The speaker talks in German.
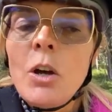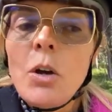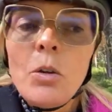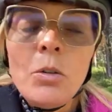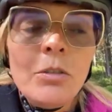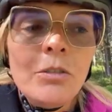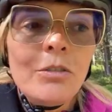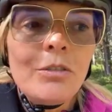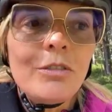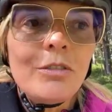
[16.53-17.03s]

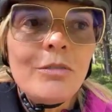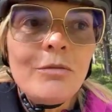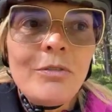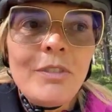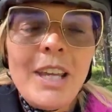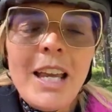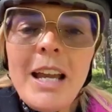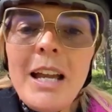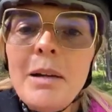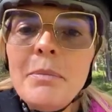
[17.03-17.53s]
Und
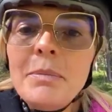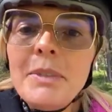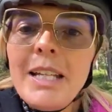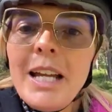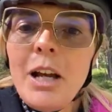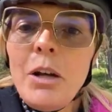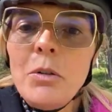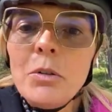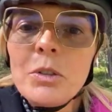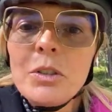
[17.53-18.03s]
wir haben
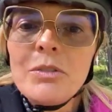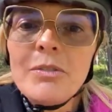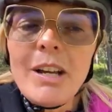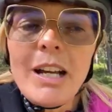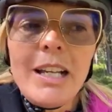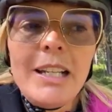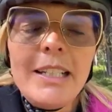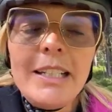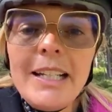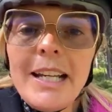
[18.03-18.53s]
die
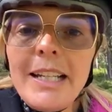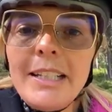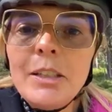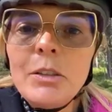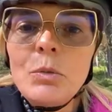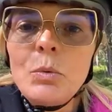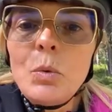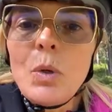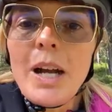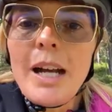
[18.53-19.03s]
Auswahl in
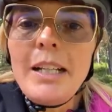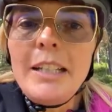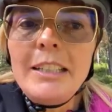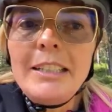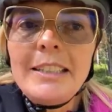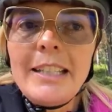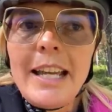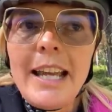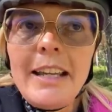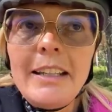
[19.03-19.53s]
einer,
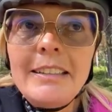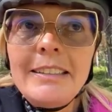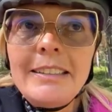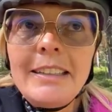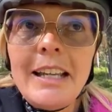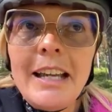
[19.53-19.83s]
Dualität,